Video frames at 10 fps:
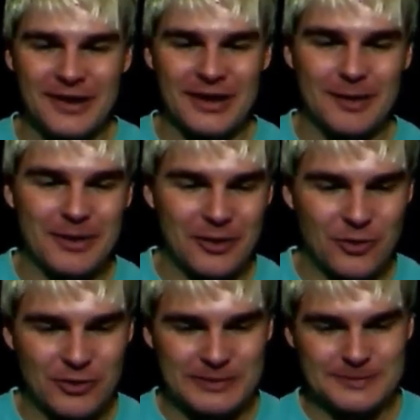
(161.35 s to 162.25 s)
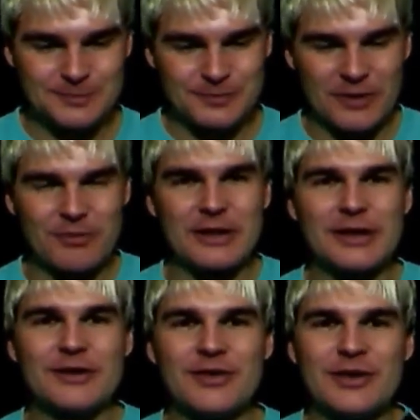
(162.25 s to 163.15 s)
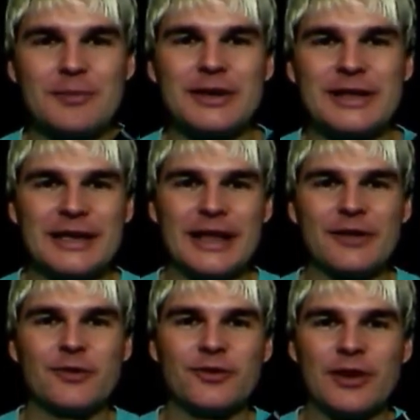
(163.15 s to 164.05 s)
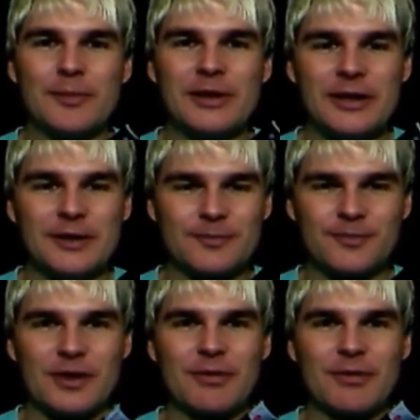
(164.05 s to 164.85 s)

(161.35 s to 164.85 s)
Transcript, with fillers: Kann man auch wirklich ziemlich klein zusammenlegen.